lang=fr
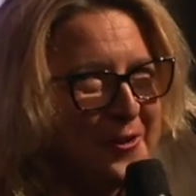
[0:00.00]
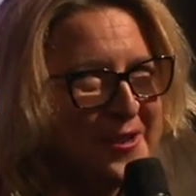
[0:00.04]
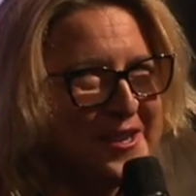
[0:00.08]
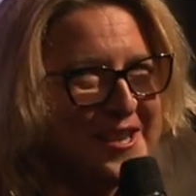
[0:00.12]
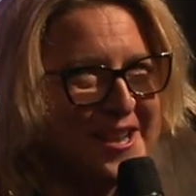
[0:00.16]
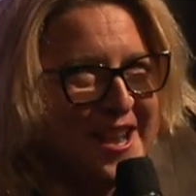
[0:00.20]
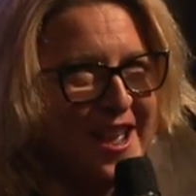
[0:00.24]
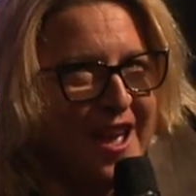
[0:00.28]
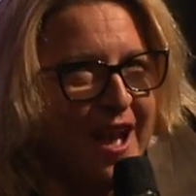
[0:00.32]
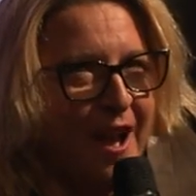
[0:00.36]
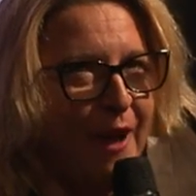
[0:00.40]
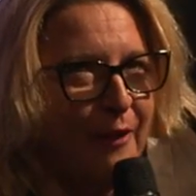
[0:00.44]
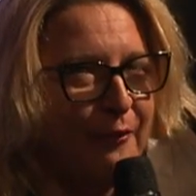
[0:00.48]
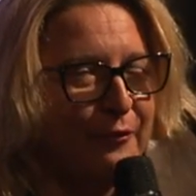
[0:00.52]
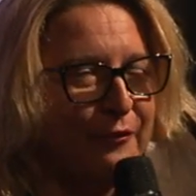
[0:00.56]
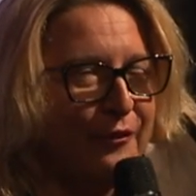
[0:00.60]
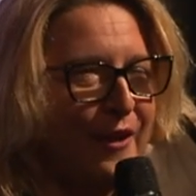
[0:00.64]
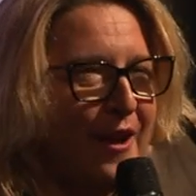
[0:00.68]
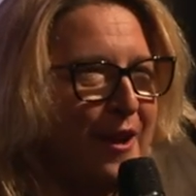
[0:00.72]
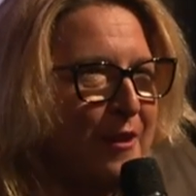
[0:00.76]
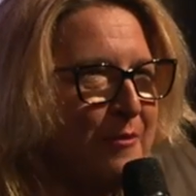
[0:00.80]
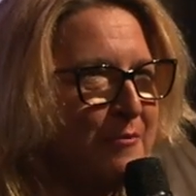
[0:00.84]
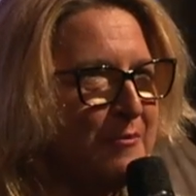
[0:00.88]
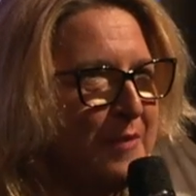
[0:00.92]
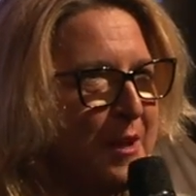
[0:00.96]
on, y est
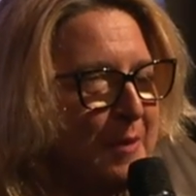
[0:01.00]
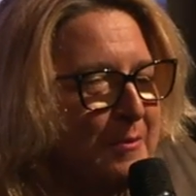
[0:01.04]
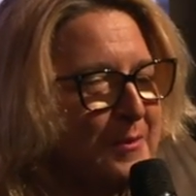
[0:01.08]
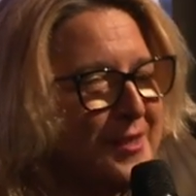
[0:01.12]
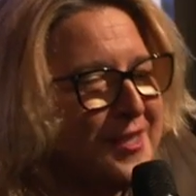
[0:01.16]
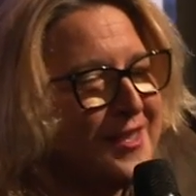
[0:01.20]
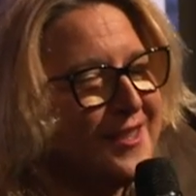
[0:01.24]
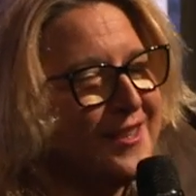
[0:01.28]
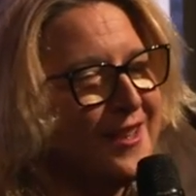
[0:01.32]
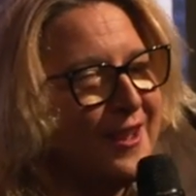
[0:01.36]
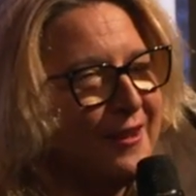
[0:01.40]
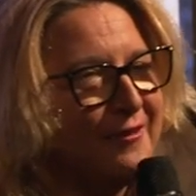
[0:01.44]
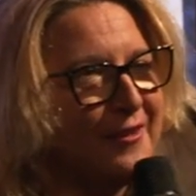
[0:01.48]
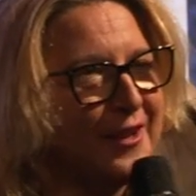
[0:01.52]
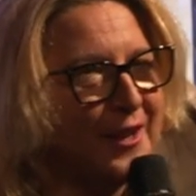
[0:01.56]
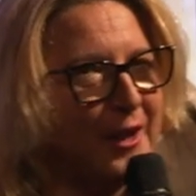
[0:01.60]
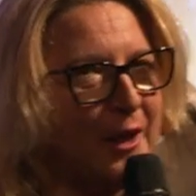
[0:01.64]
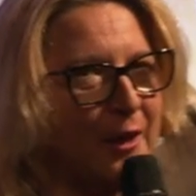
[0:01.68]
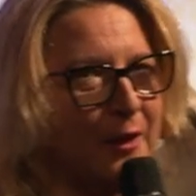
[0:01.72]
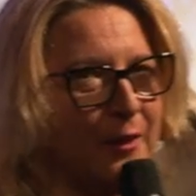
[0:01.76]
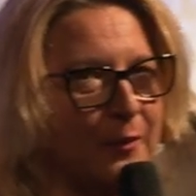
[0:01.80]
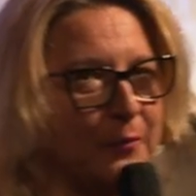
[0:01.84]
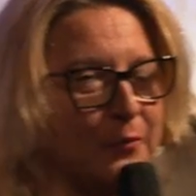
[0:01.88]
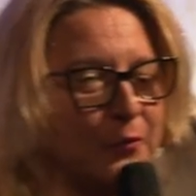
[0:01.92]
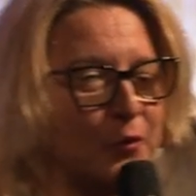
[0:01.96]
enfin, même si avec
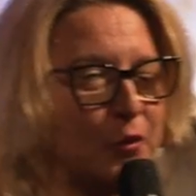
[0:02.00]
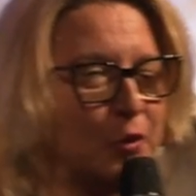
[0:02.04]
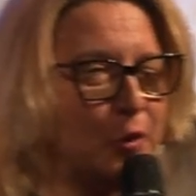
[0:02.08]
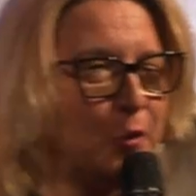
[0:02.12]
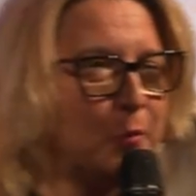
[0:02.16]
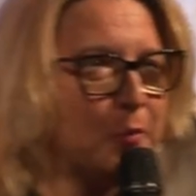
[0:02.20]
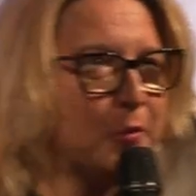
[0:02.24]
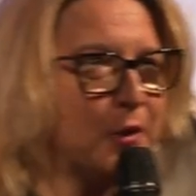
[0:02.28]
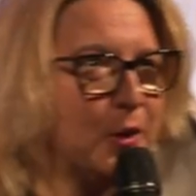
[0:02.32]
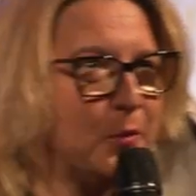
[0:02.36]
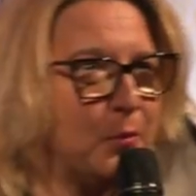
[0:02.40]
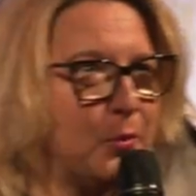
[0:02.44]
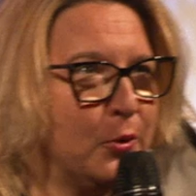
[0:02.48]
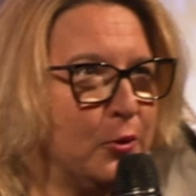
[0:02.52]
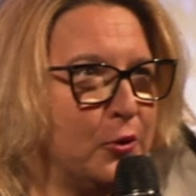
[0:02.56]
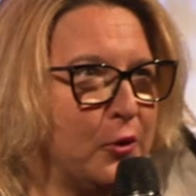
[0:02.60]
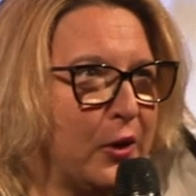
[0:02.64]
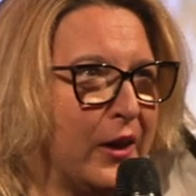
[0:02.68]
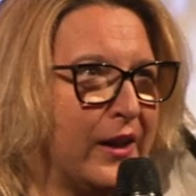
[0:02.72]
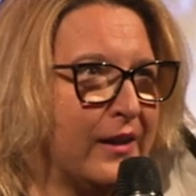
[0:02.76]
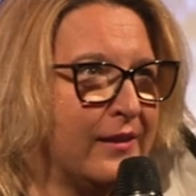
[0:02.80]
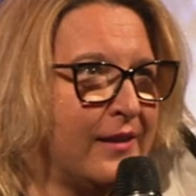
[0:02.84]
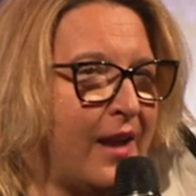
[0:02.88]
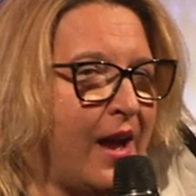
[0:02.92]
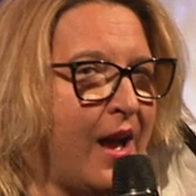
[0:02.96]
un tout petit peu de
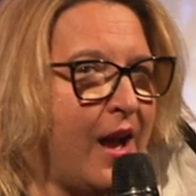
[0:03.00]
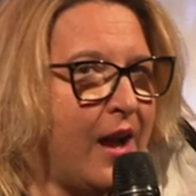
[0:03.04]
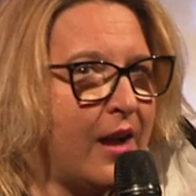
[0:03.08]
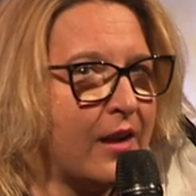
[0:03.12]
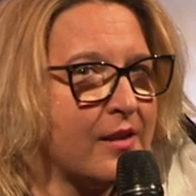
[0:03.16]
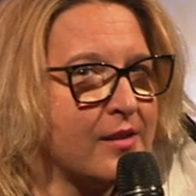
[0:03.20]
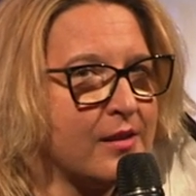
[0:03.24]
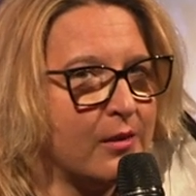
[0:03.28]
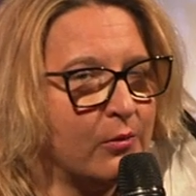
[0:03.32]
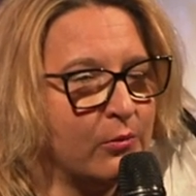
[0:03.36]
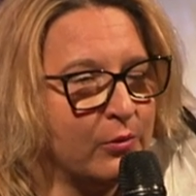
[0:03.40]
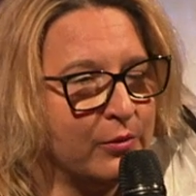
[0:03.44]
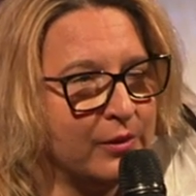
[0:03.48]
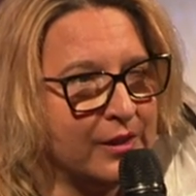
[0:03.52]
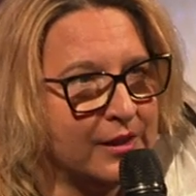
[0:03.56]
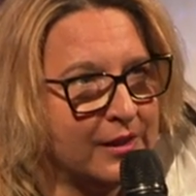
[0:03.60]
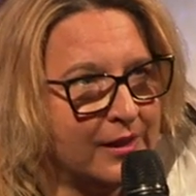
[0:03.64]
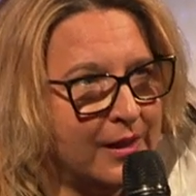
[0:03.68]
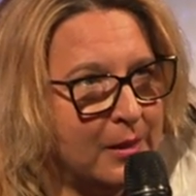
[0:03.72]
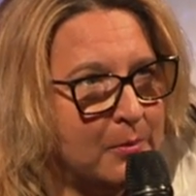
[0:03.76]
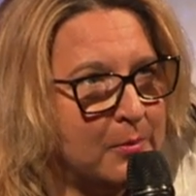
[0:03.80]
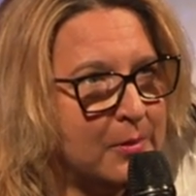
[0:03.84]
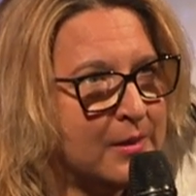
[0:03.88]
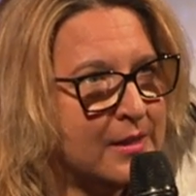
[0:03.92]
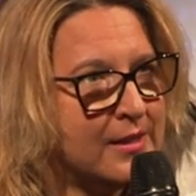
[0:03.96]
retard, et ça nous fait
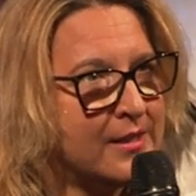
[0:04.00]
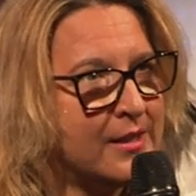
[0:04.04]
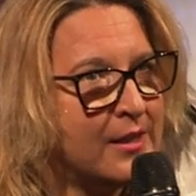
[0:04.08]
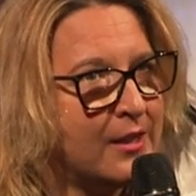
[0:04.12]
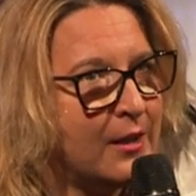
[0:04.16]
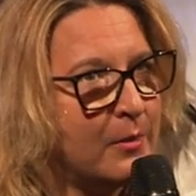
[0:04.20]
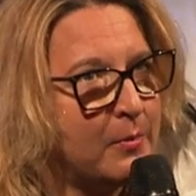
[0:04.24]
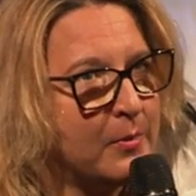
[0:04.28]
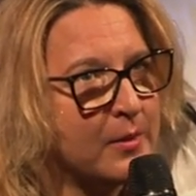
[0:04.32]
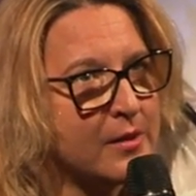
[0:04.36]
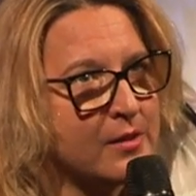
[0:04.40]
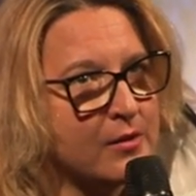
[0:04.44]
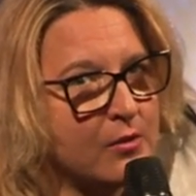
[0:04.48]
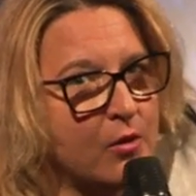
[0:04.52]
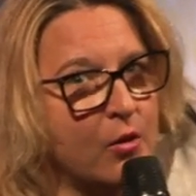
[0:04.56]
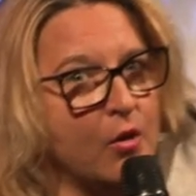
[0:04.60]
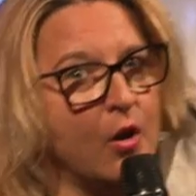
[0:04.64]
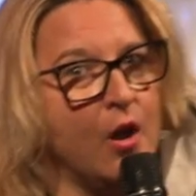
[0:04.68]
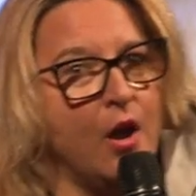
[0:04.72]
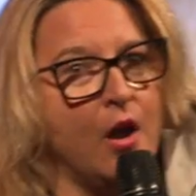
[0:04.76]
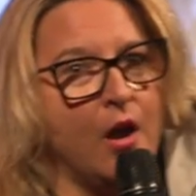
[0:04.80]
très plaisir parce que,